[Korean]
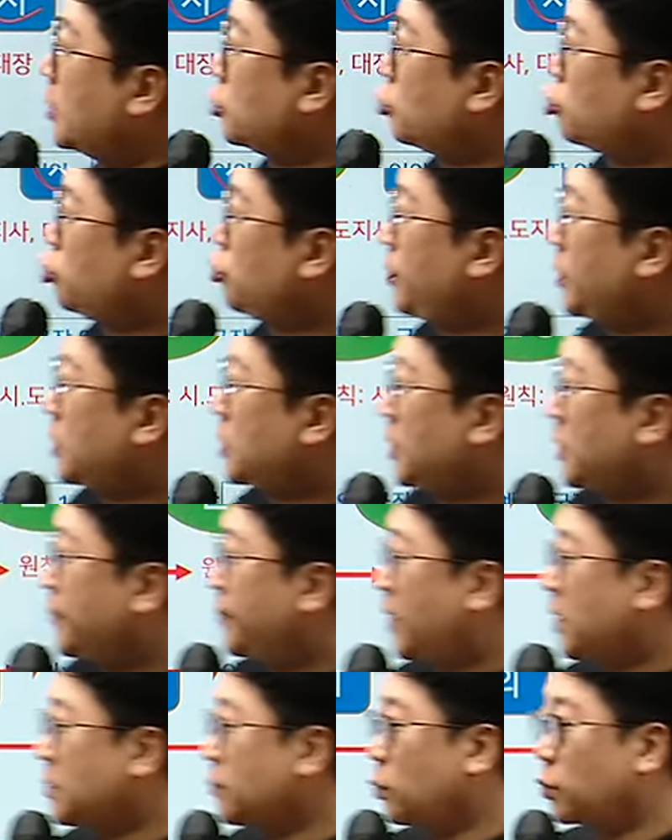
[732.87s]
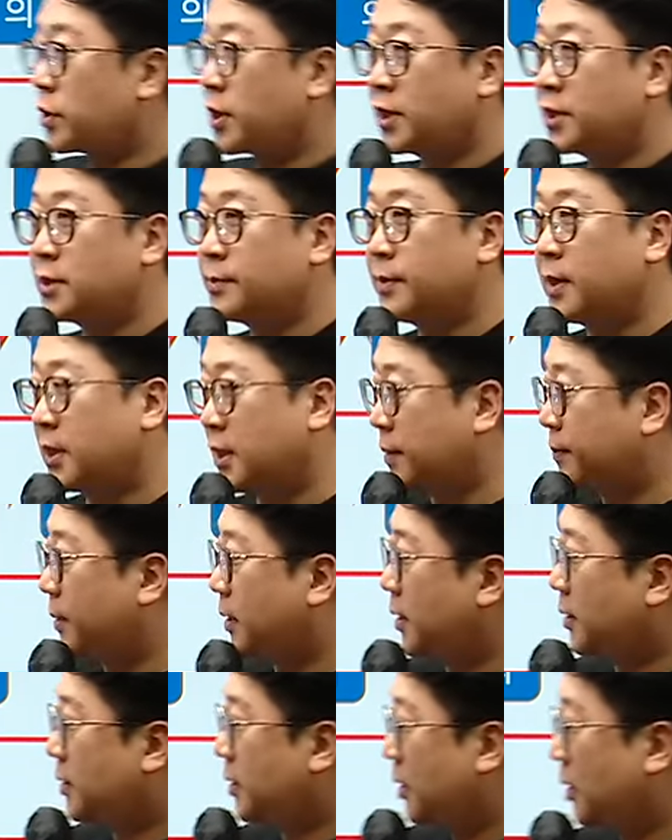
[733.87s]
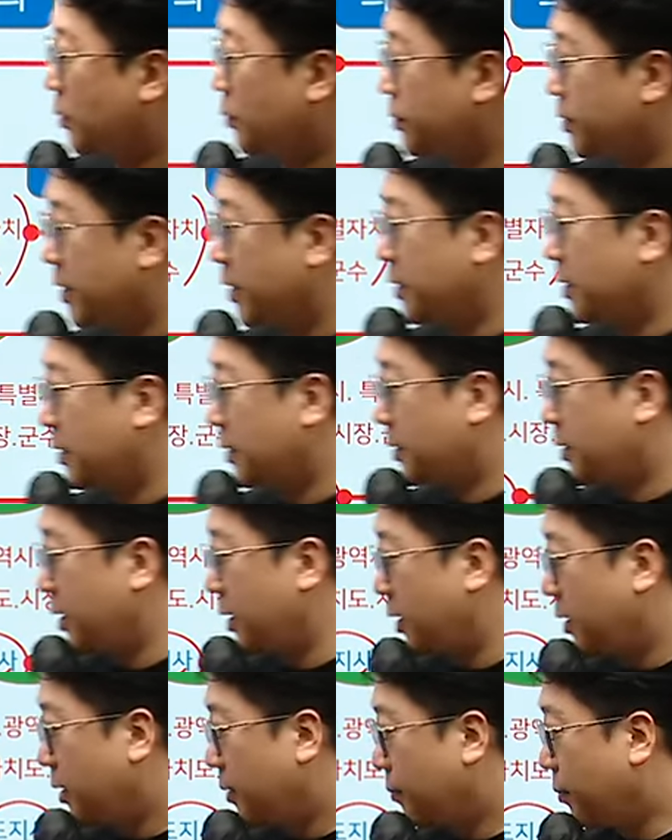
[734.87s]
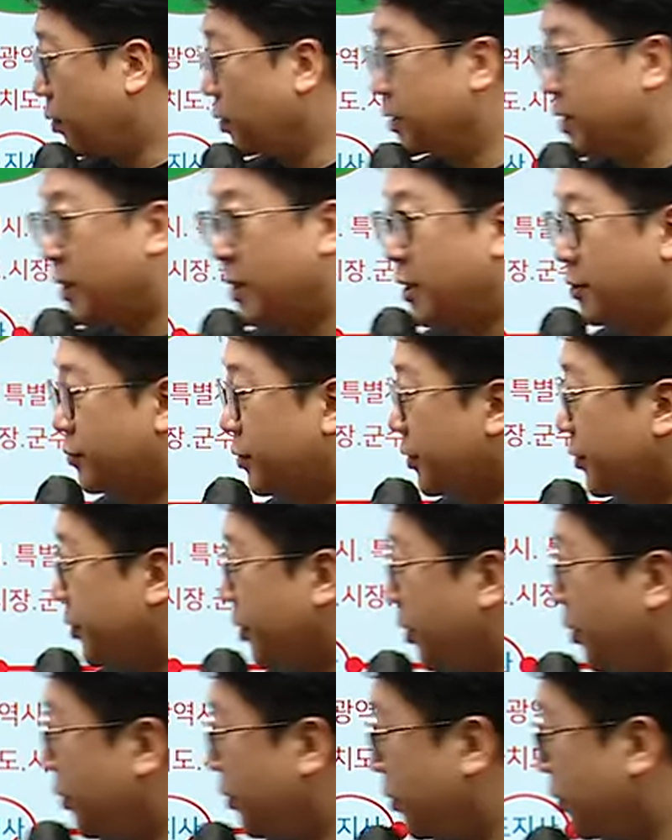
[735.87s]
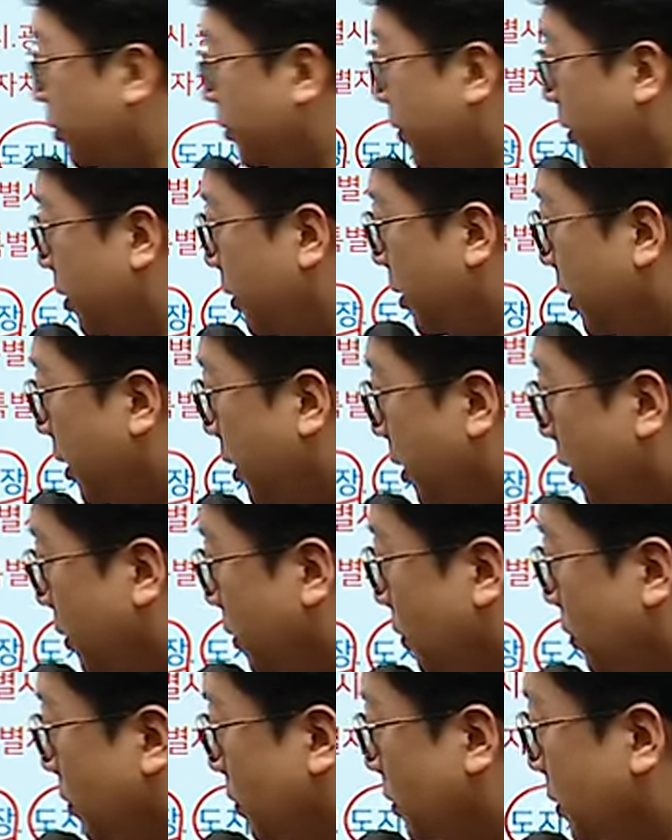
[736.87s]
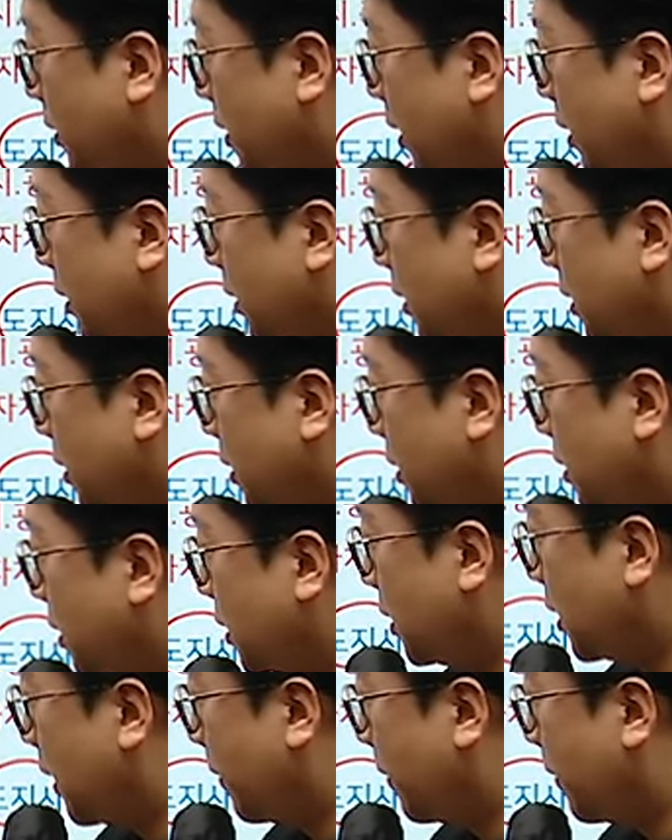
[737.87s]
주민은 입안은 못하지만 입안해달라고 제안할 때 뭐 제안할 수 있어요? 그러면 용산 기지